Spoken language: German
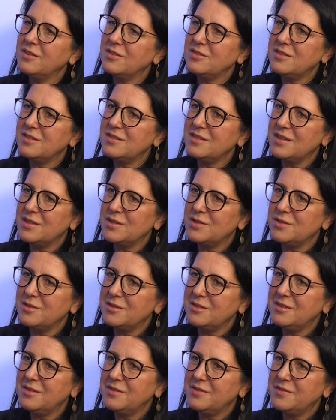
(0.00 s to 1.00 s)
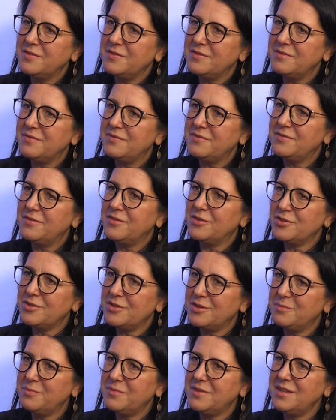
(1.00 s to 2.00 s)
hast das erzählt.
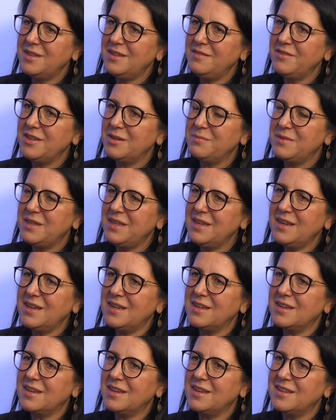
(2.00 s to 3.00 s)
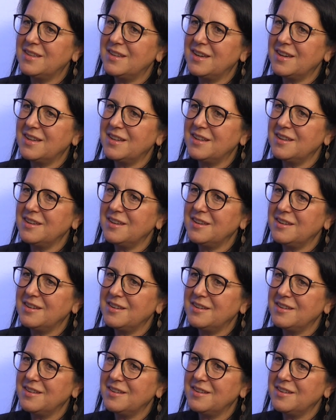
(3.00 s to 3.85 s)
Was haben die, wie haben die reagiert eigentlich?